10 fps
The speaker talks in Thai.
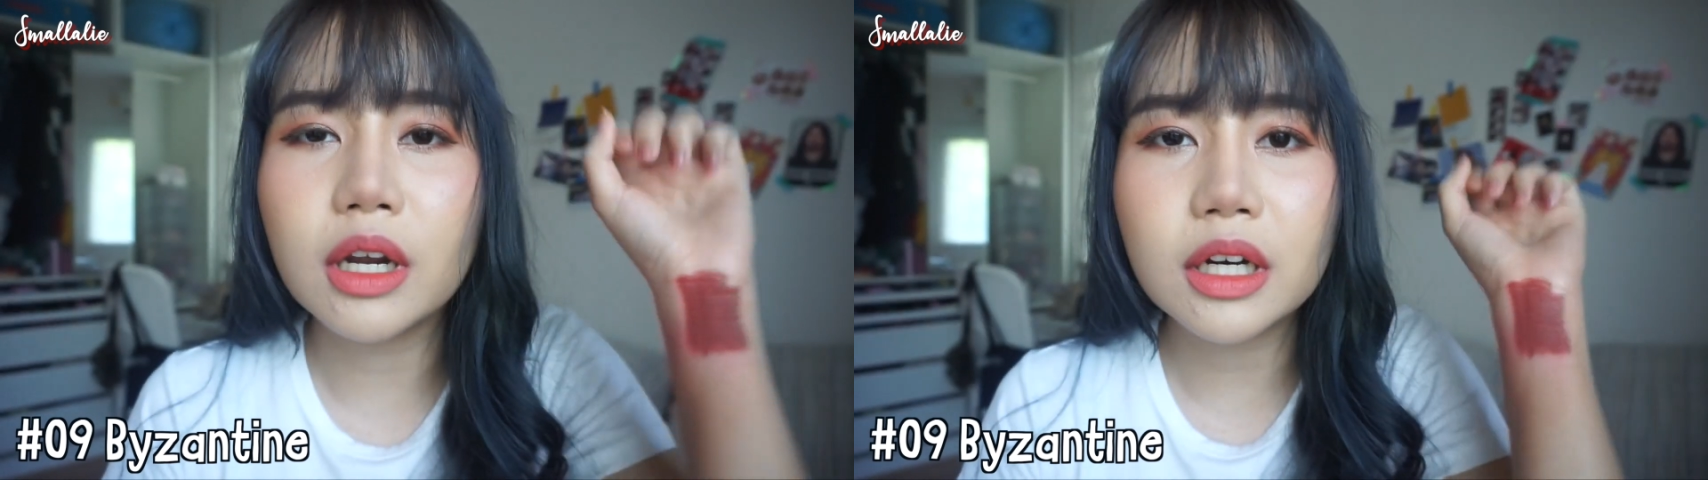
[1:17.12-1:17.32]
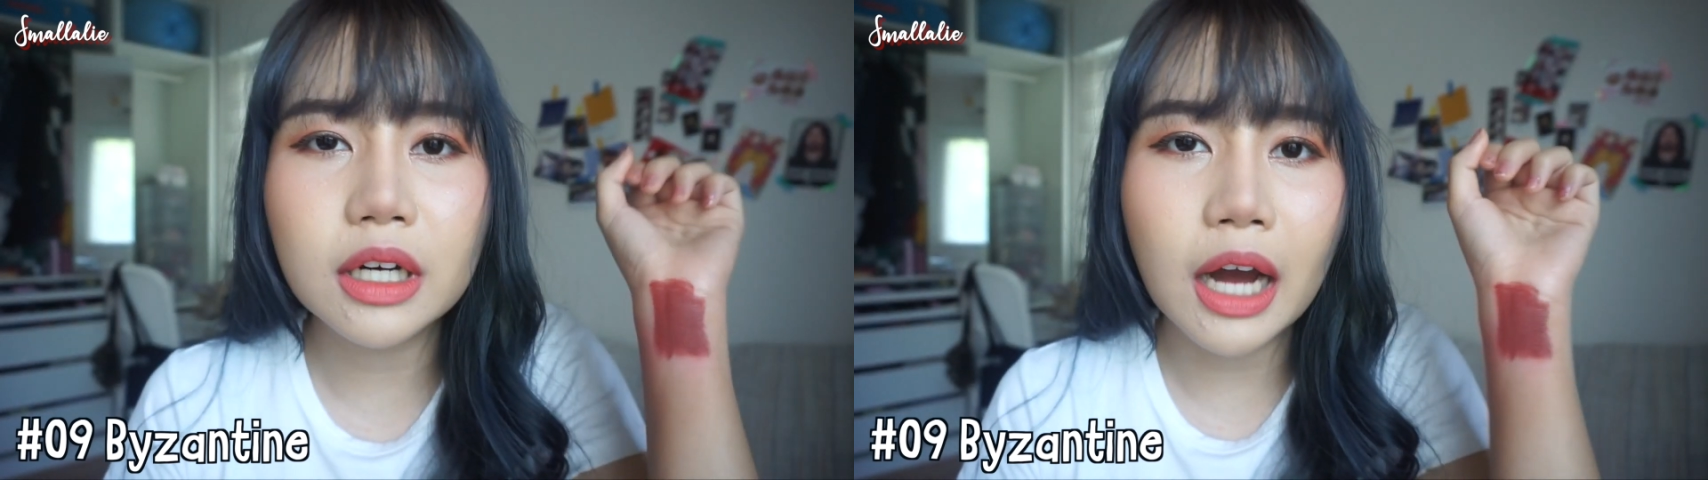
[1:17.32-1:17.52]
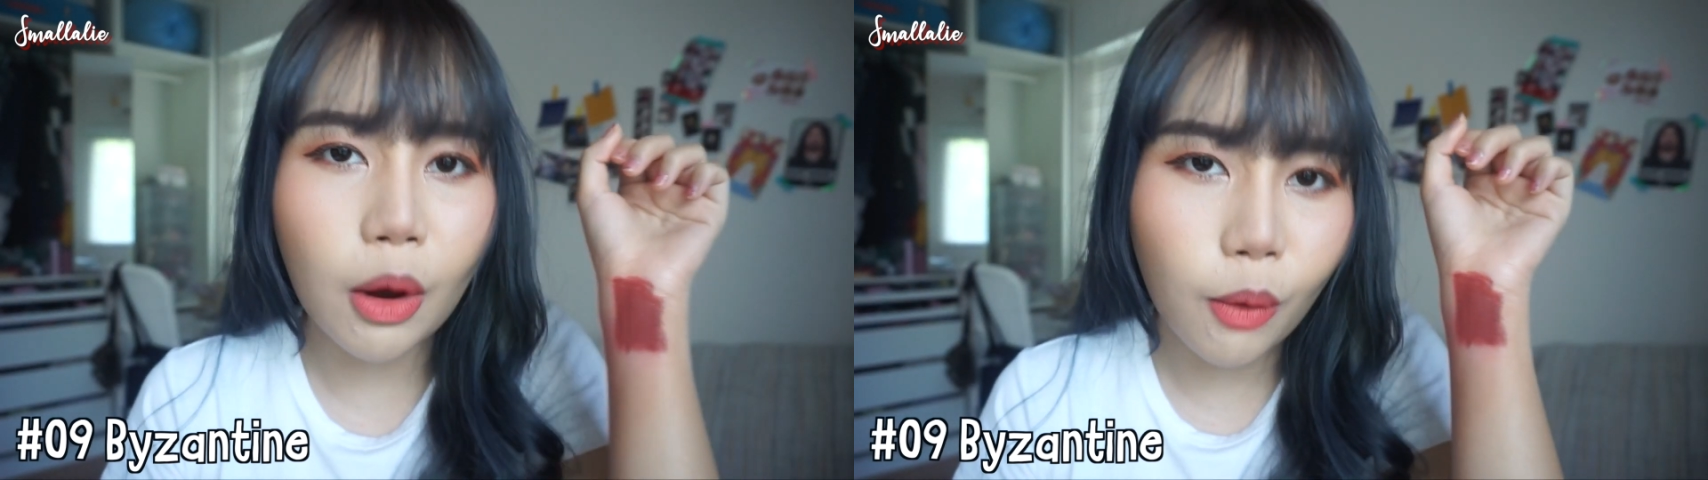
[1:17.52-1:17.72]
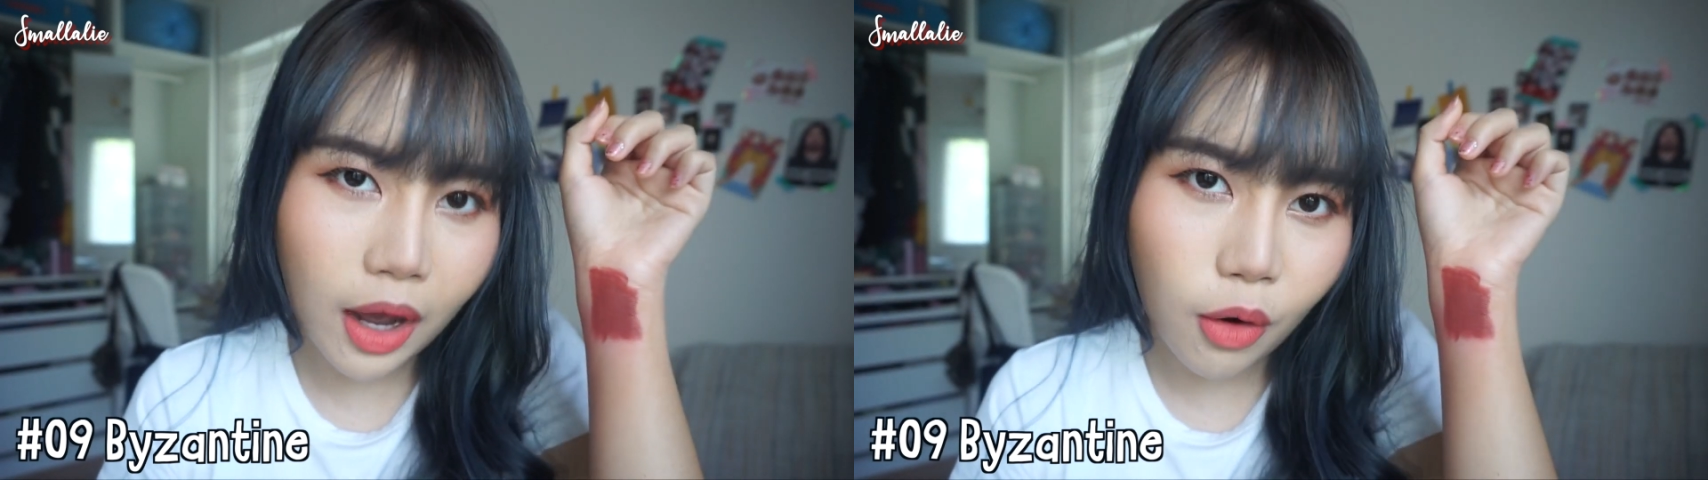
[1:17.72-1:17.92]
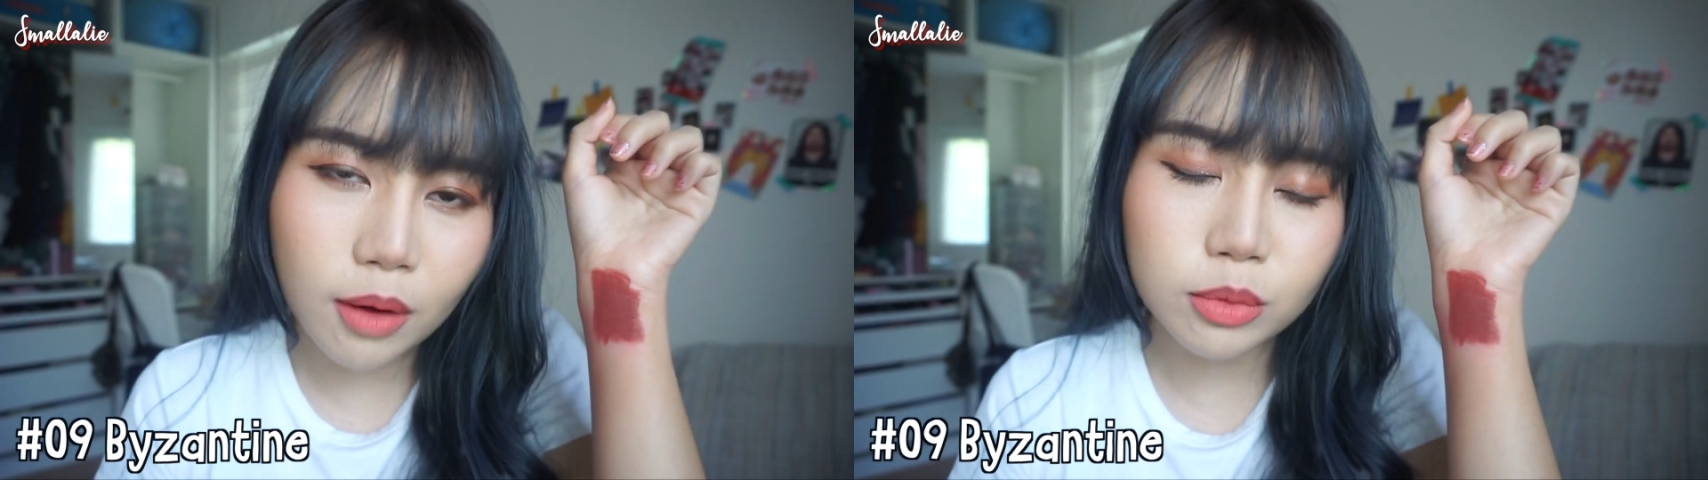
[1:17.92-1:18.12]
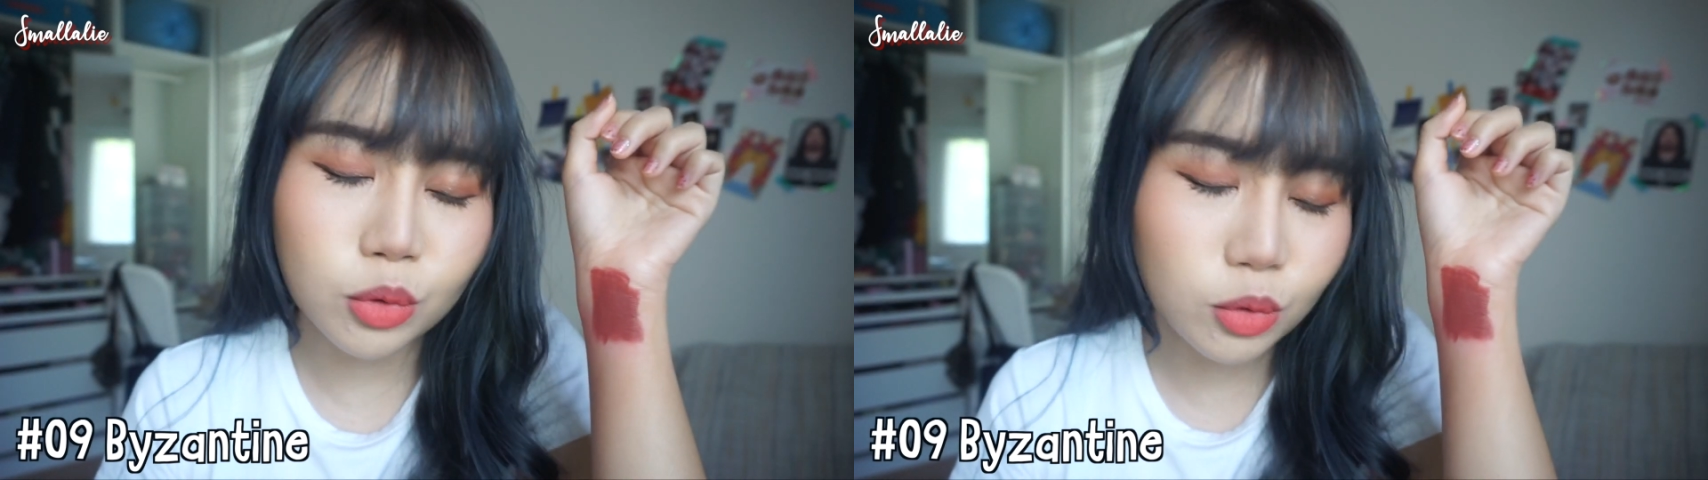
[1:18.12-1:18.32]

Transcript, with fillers: นแล้วคือเขาเข้ากับ